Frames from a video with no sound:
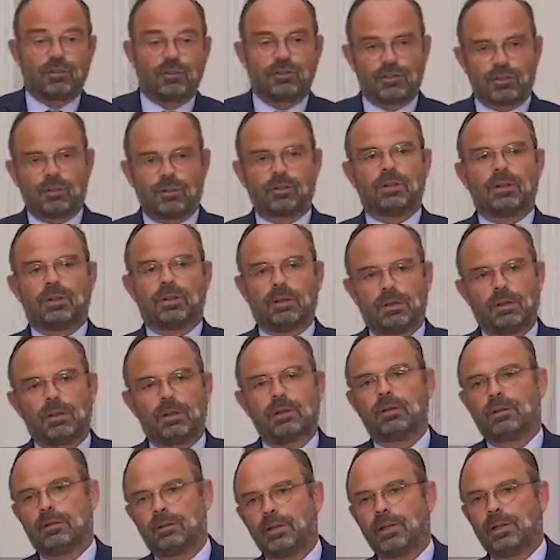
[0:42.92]
s'agissant des
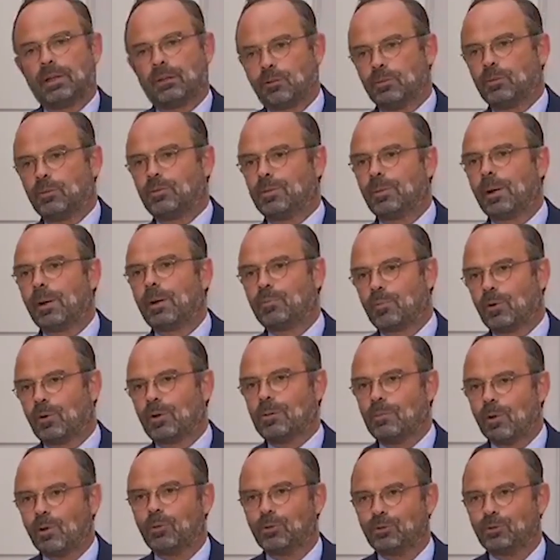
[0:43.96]
élections municipales
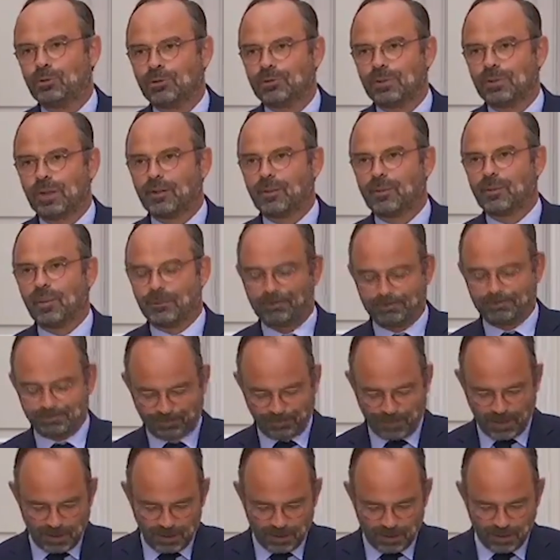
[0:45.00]
pour les membres du gouvernement.
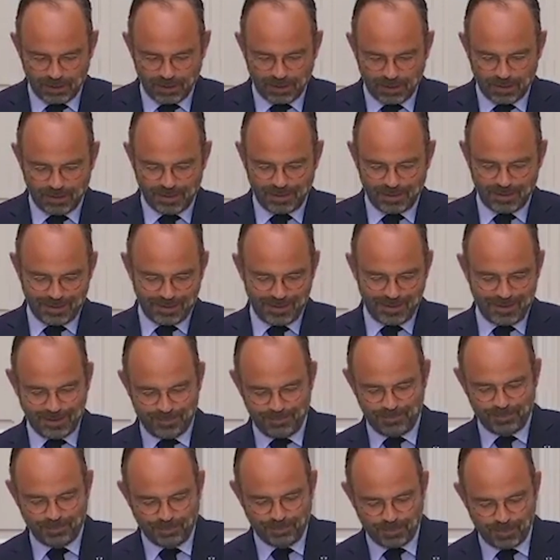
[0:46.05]
Euh,
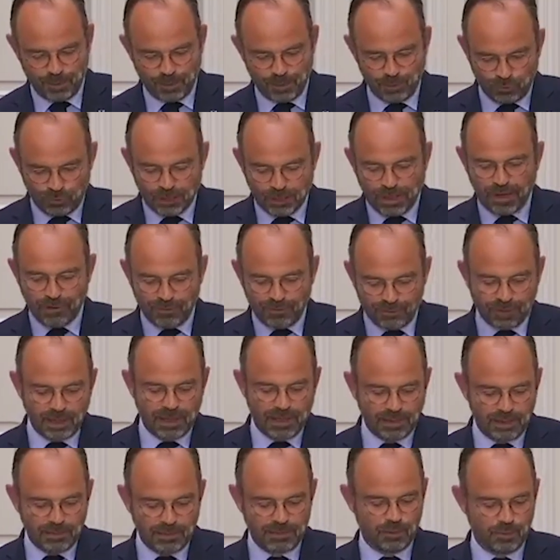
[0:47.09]
jusqu'à la
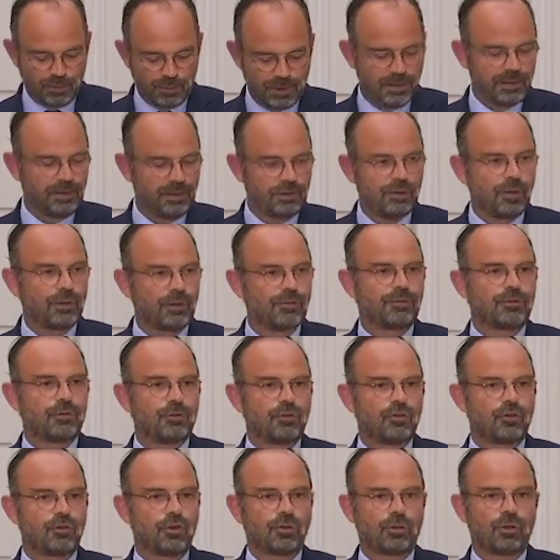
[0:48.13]
fin de l'année
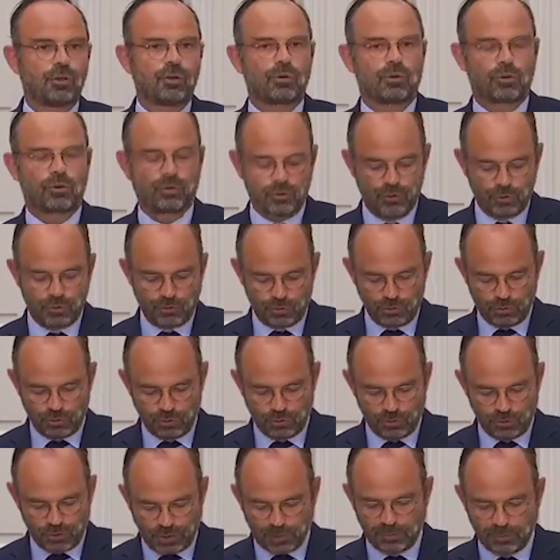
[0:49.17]
2019, j'entends que
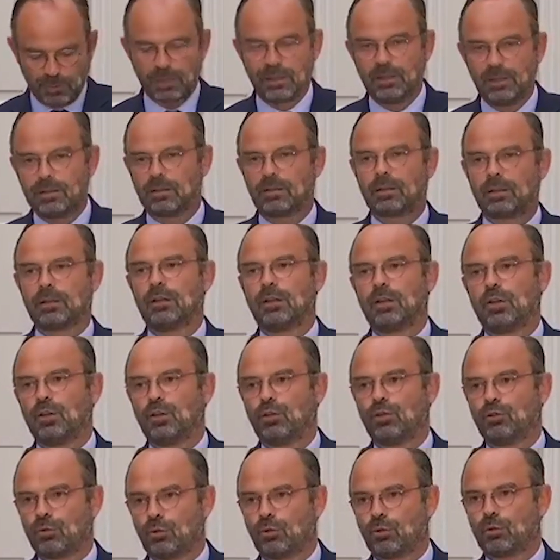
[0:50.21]
chaque ministre
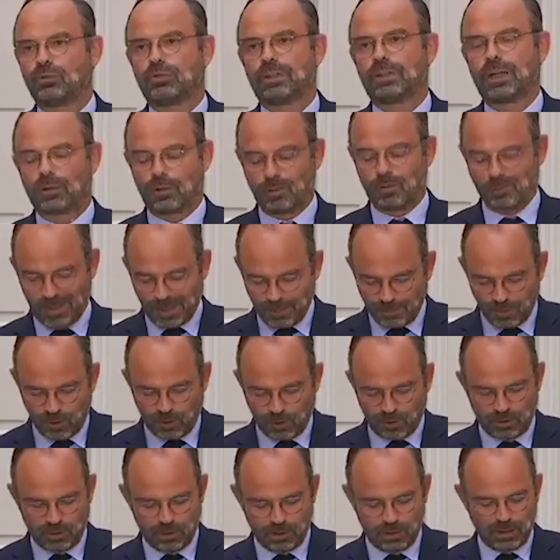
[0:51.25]
se consacre
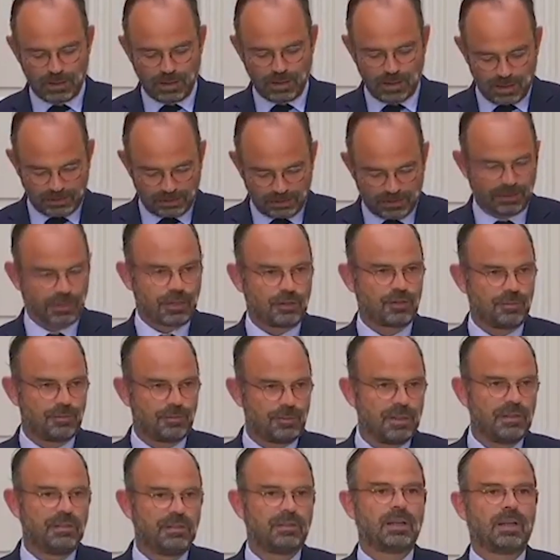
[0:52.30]
pleinement à sa
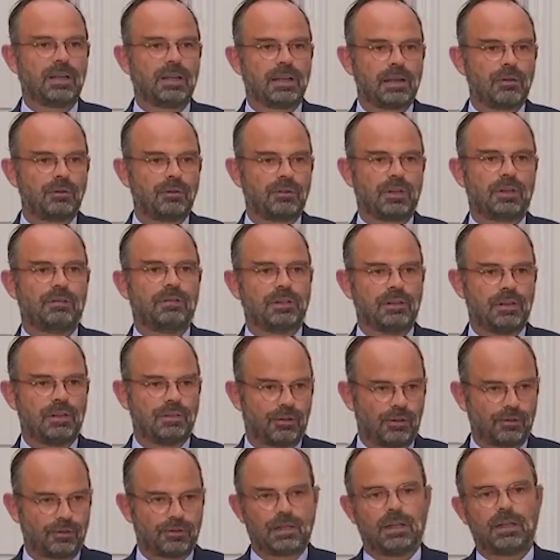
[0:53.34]
tâche ministérielle au
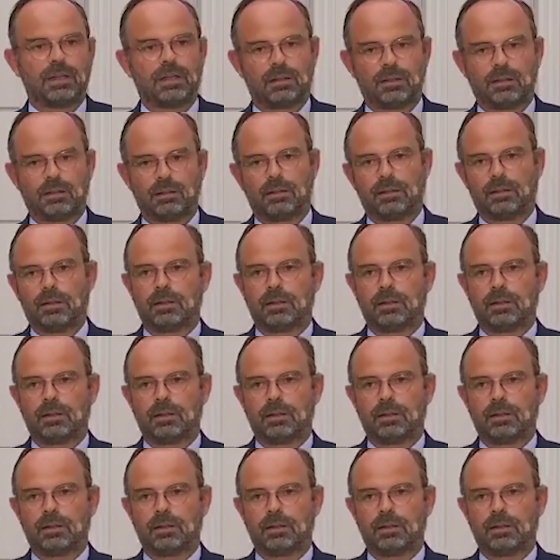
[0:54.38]
service des Français.